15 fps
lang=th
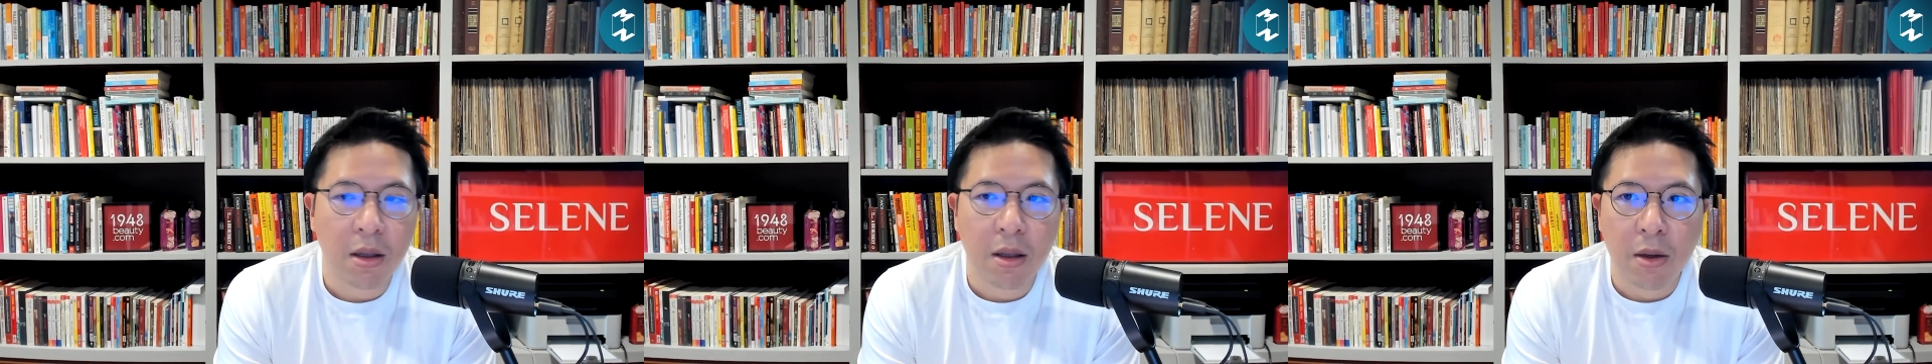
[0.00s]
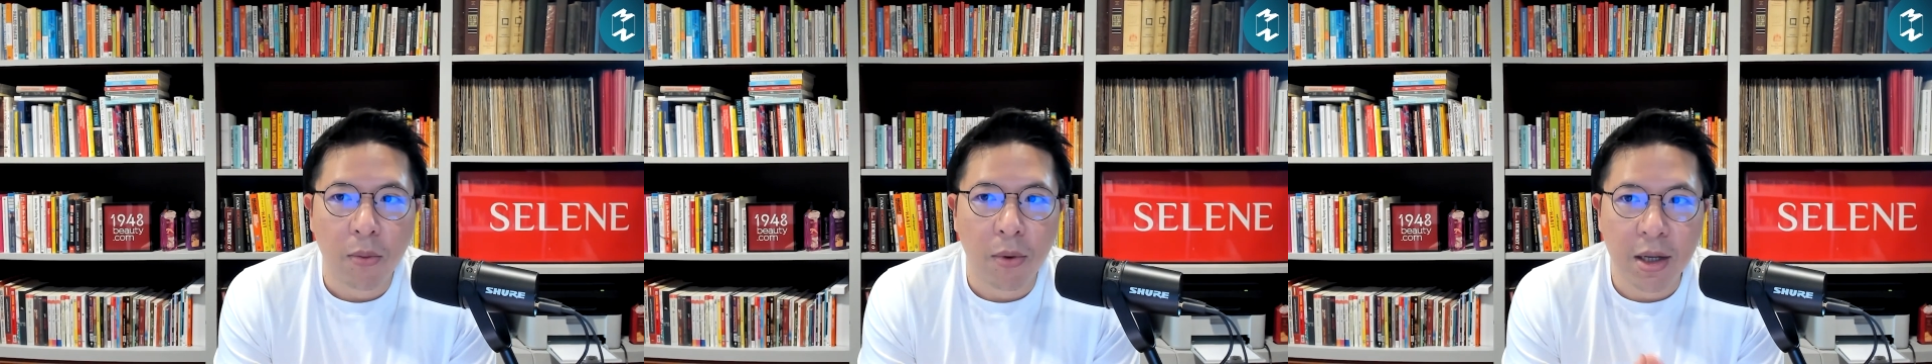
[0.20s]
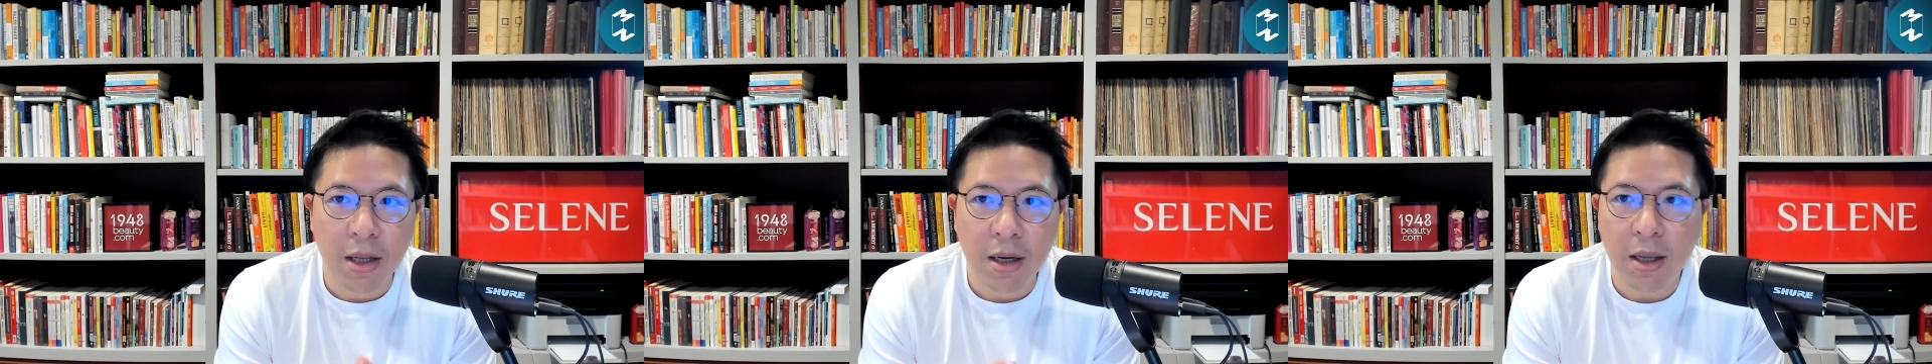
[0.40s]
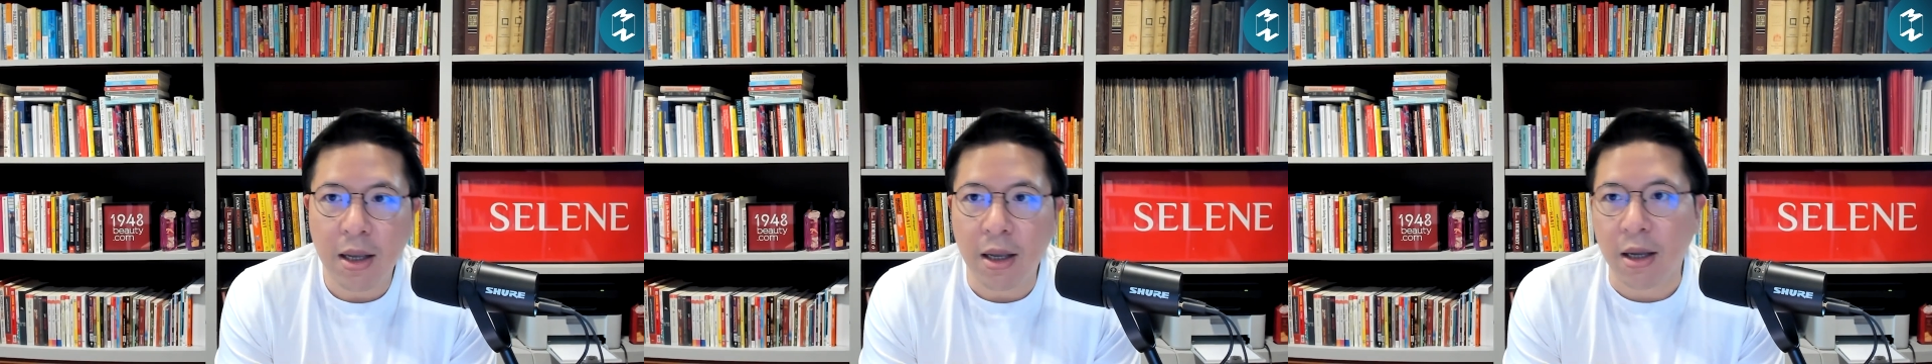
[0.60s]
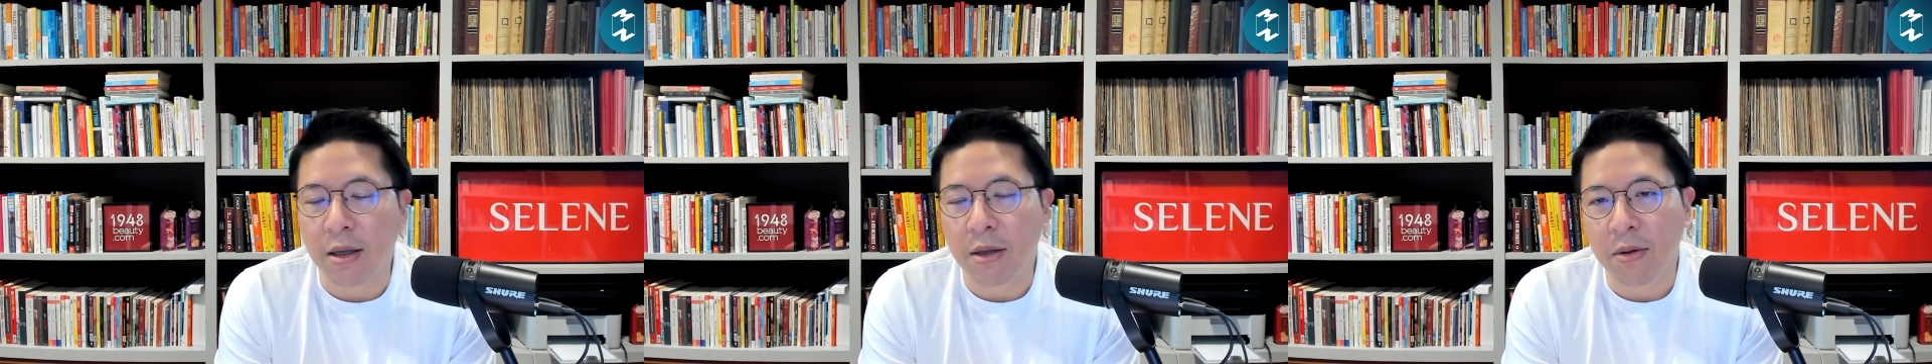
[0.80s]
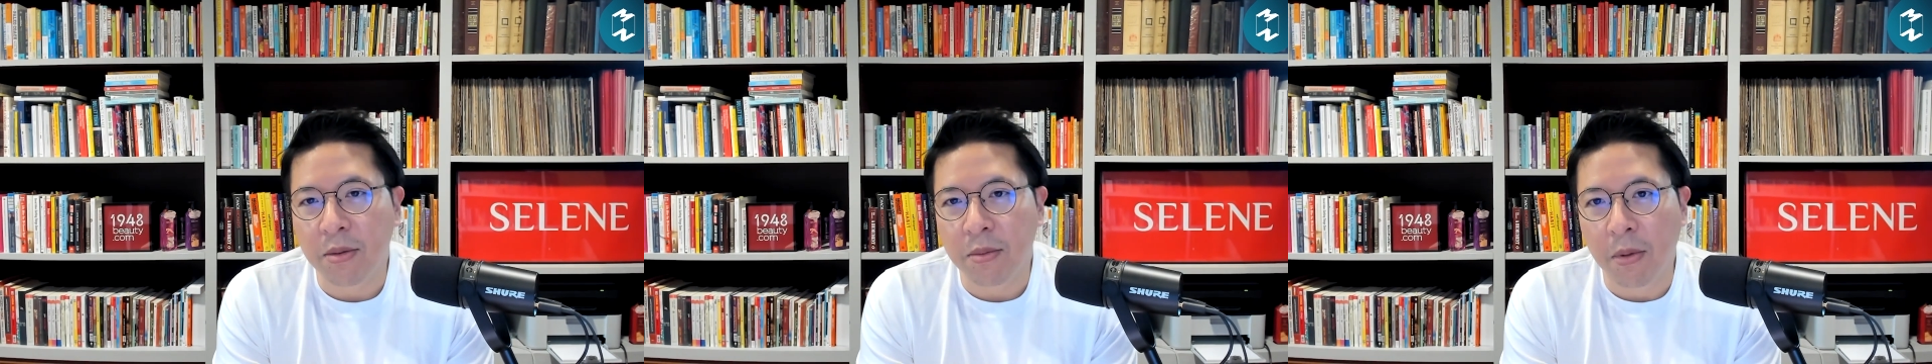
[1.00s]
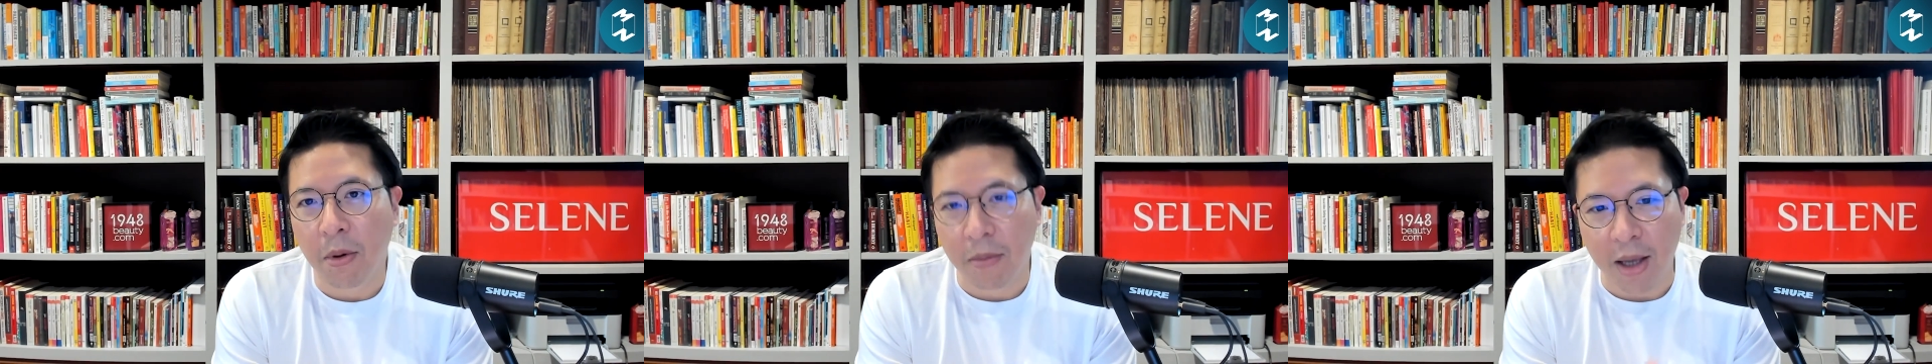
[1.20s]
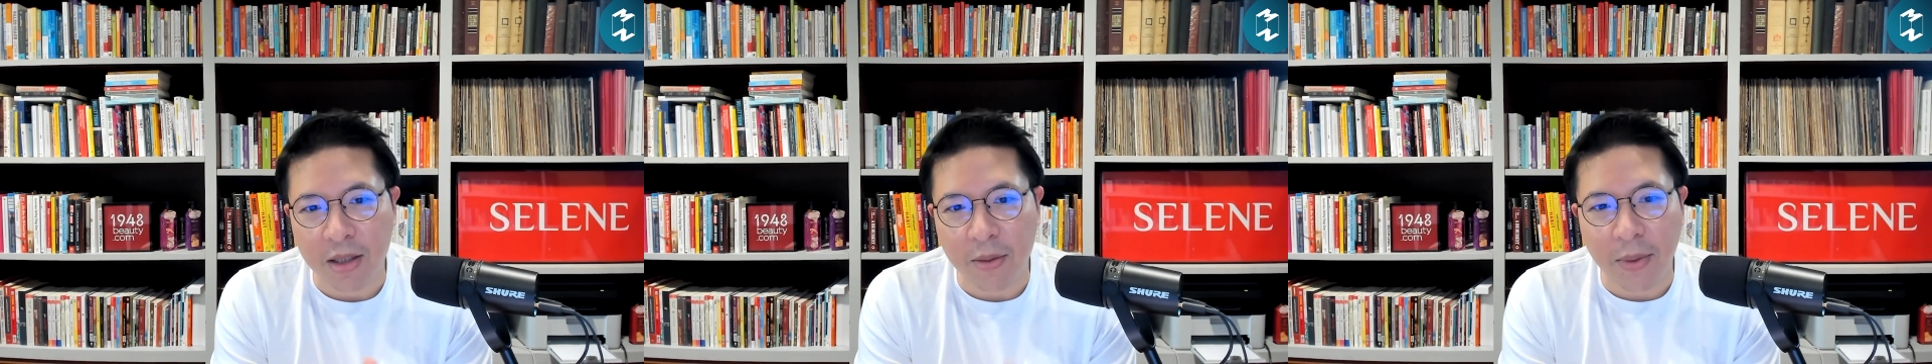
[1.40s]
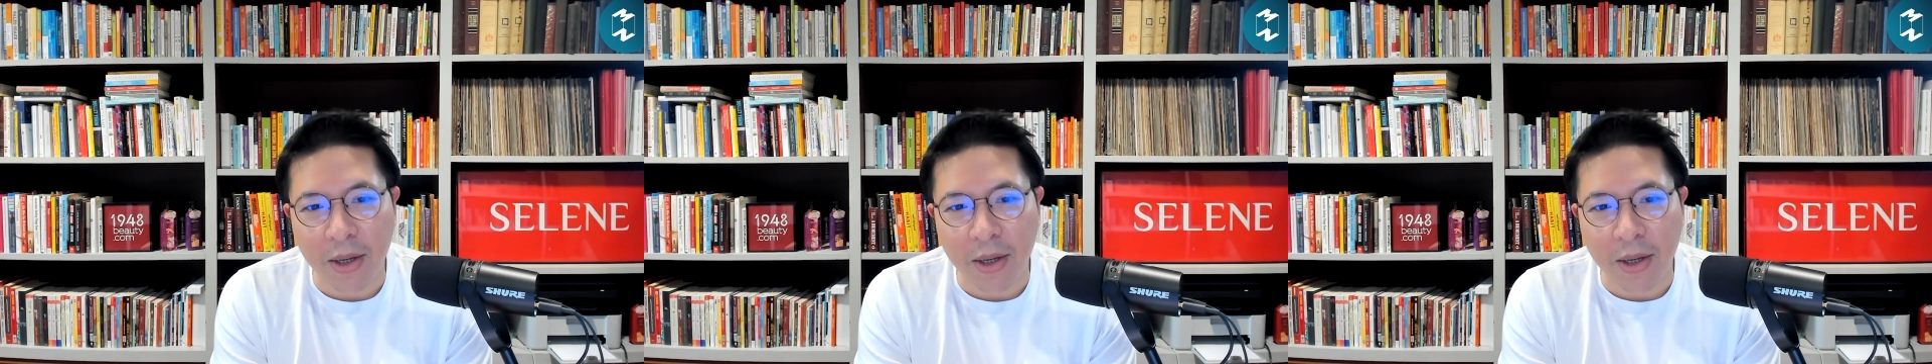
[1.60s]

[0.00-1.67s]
วันนี้เนี่ยผมอยากจะ